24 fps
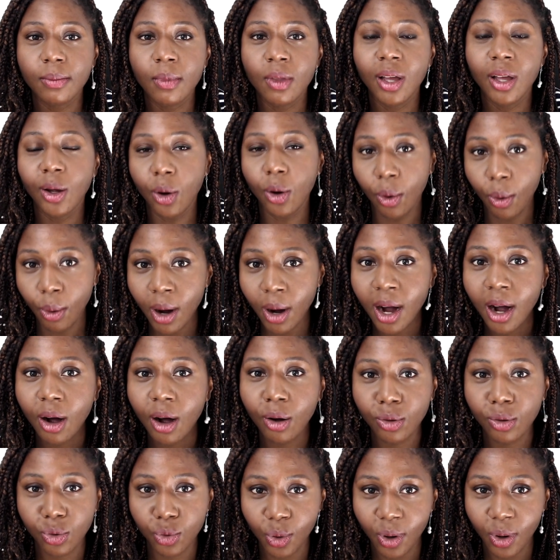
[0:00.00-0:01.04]
Crois en
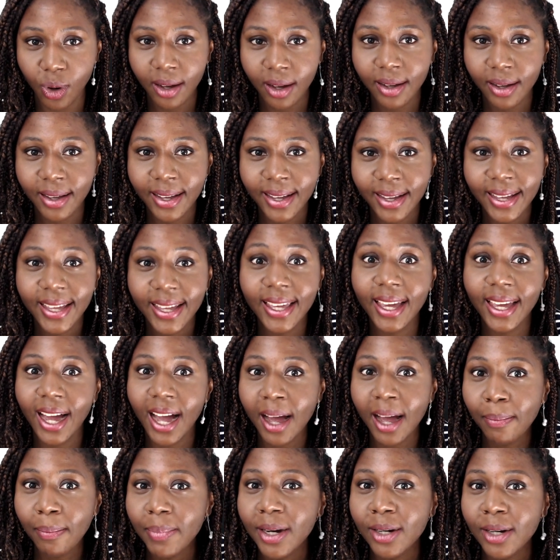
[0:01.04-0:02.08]
toi et
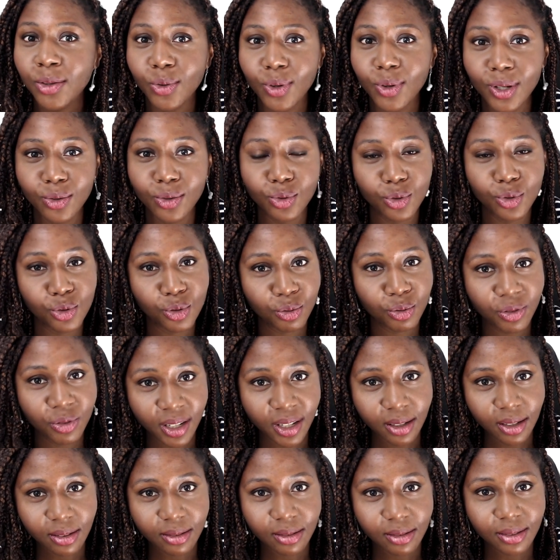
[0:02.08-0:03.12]
rappelle-toi d'où tu viens.
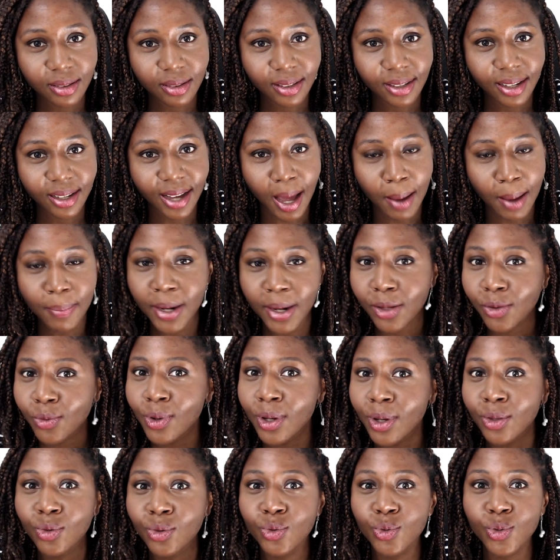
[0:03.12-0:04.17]
Rappelle-toi
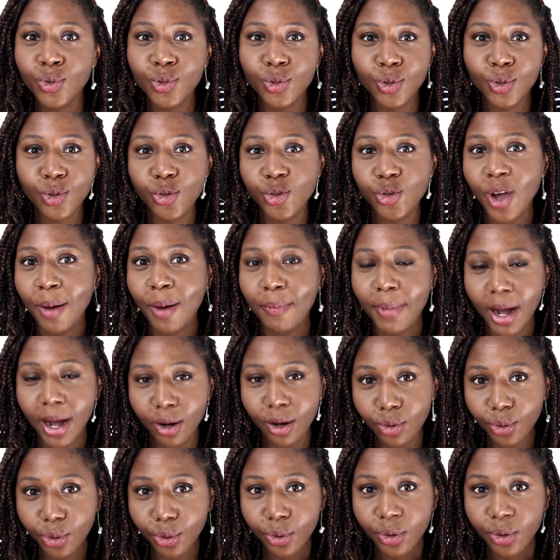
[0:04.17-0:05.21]
tout ce que tu as
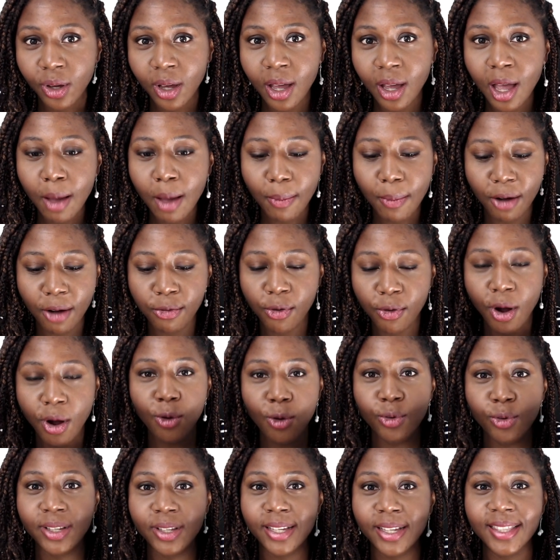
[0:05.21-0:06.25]
parcouru. Parfois,
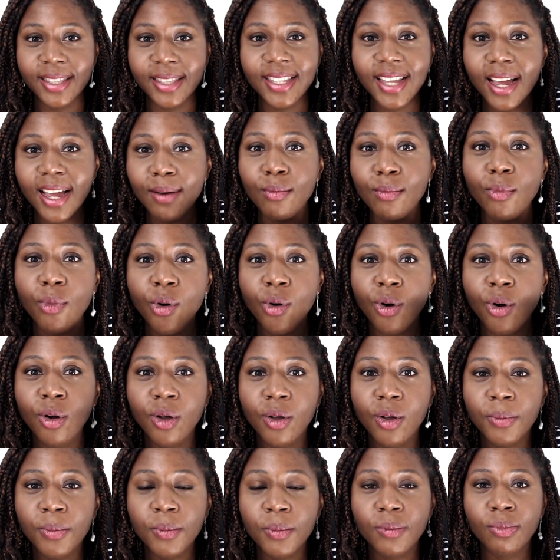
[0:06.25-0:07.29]
on est tellement
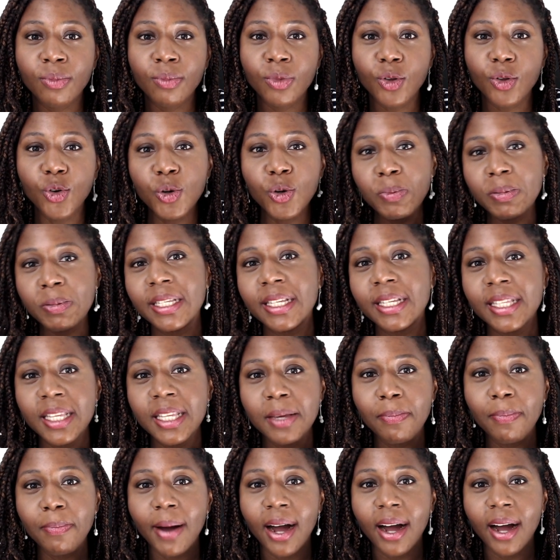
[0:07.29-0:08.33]
obsédé
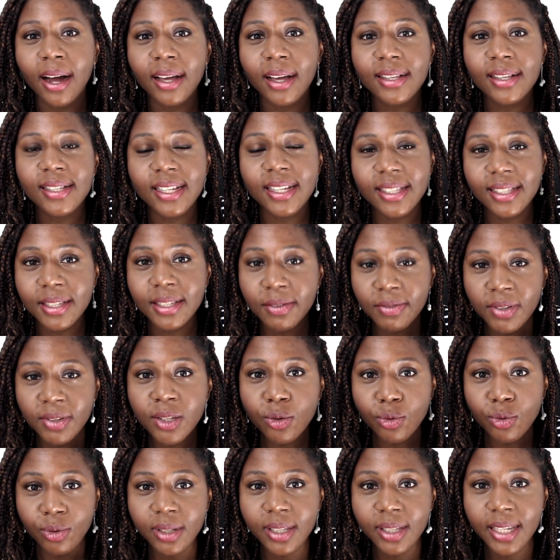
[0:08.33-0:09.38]
par cette
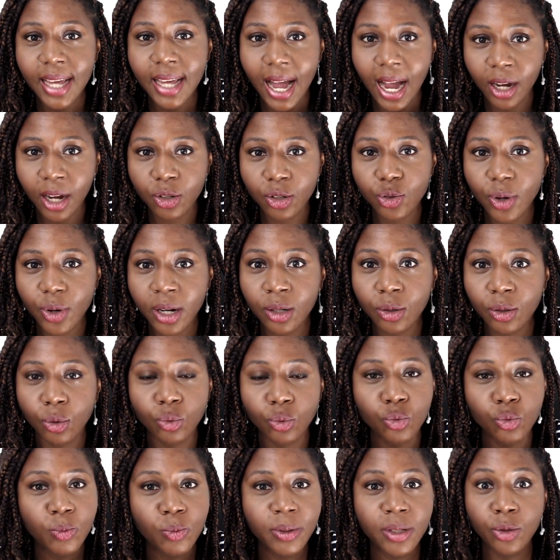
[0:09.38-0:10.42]
difficulté actuelle qu'on
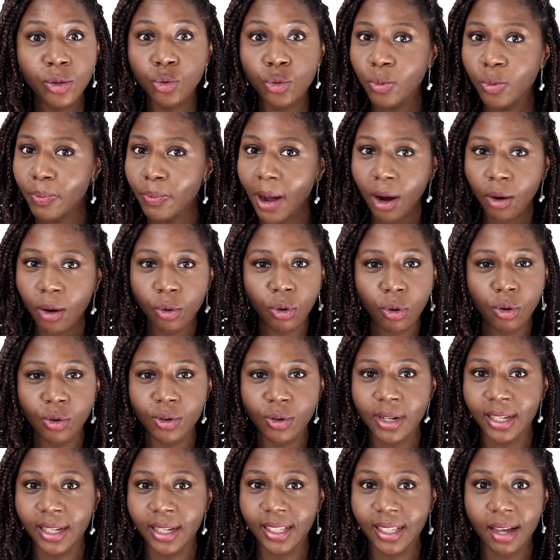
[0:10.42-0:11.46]
oublie tout le parcours qu'on
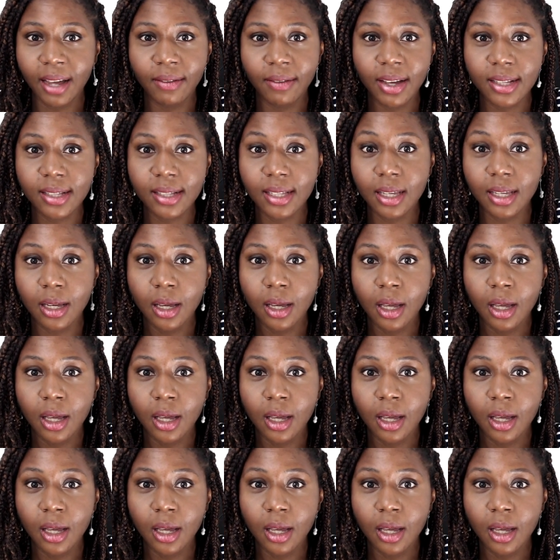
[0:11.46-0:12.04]
a traversé.